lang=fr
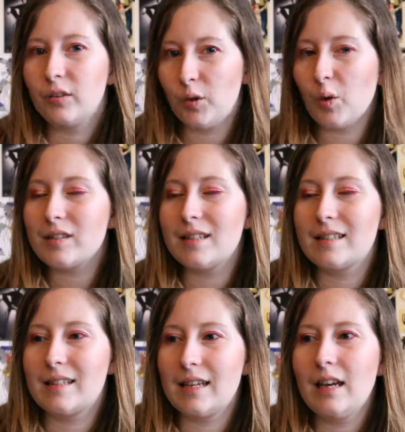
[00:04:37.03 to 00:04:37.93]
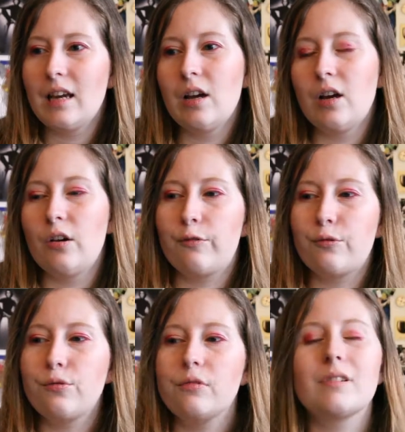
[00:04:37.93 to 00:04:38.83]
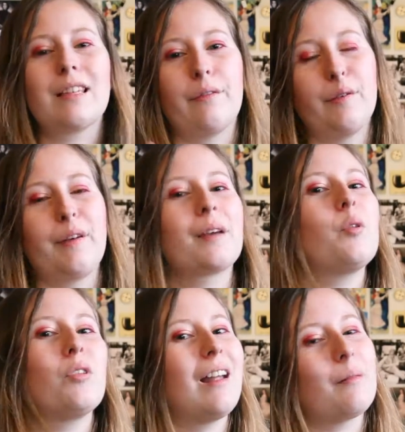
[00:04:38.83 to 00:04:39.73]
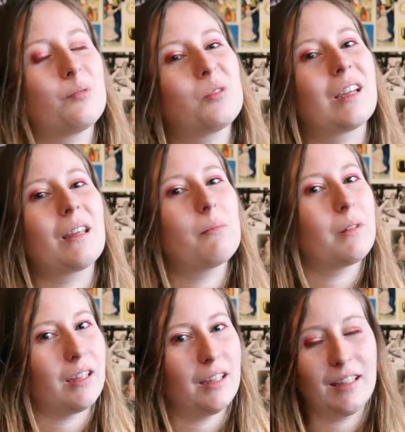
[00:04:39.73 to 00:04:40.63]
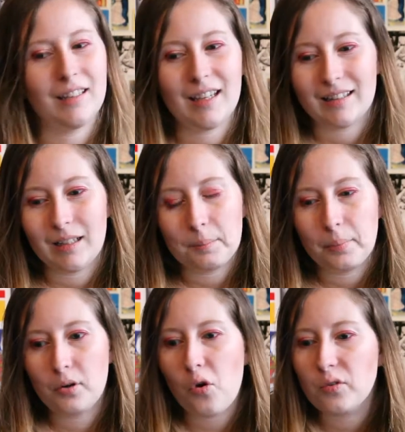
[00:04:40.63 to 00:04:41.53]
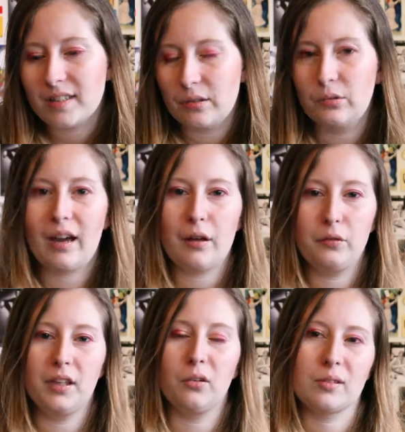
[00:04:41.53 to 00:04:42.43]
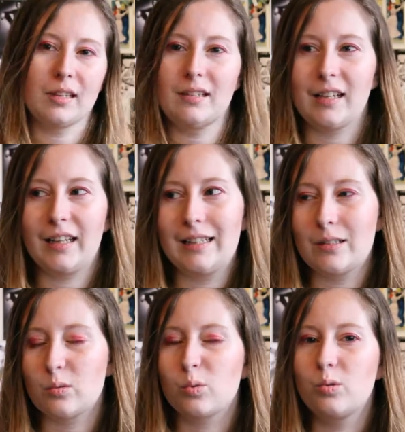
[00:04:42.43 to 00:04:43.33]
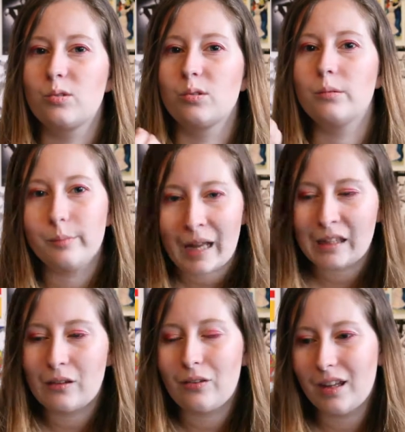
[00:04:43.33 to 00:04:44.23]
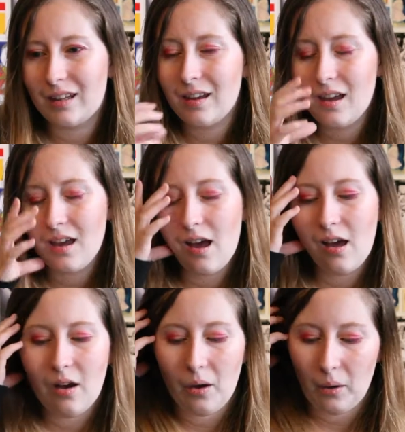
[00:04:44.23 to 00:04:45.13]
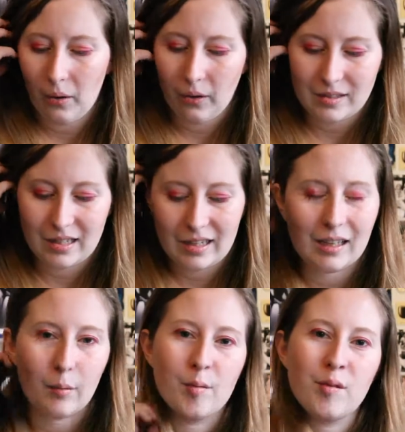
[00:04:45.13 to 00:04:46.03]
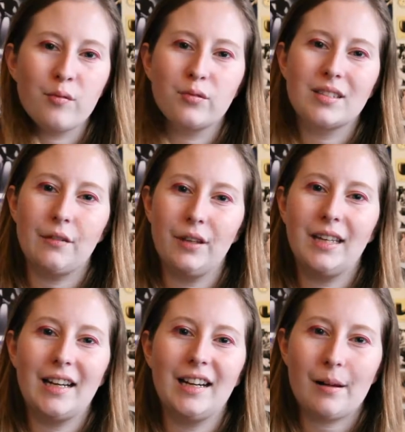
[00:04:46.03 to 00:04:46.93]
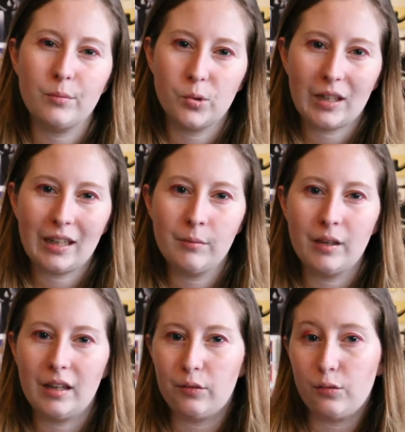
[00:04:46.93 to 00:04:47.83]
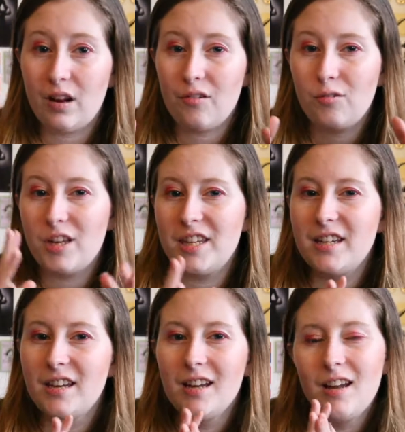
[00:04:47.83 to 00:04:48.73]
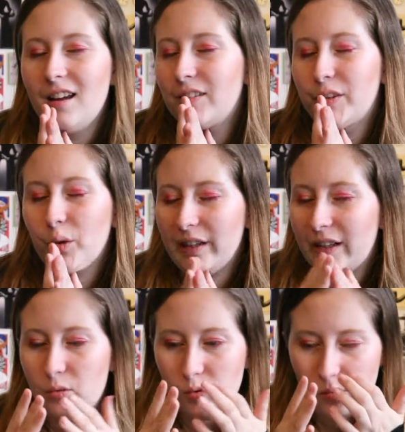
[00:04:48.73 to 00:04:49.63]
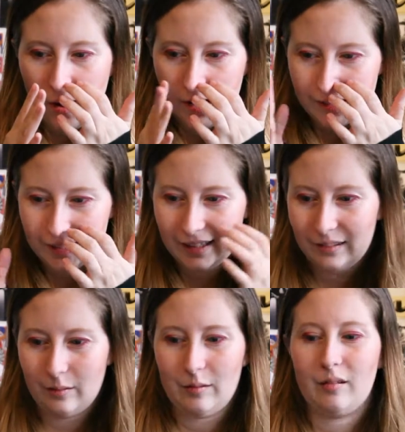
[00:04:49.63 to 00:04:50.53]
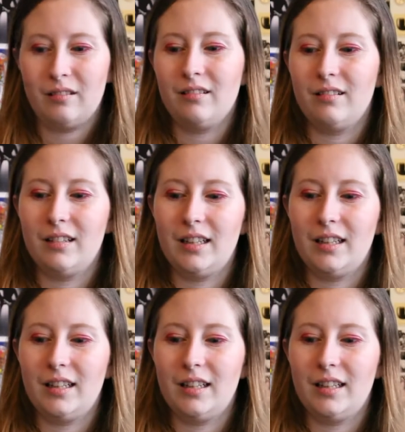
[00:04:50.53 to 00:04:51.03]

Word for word: dans ce lycée. Vous savez vaguement l'arme du crime et il y a des plans scénographiques dans cette série qui sont juste magnifiques. Euh, c'est-à-dire qu'à un moment, vous savez quelle est l'arme du crime et vous la voyez dans les couloirs euh,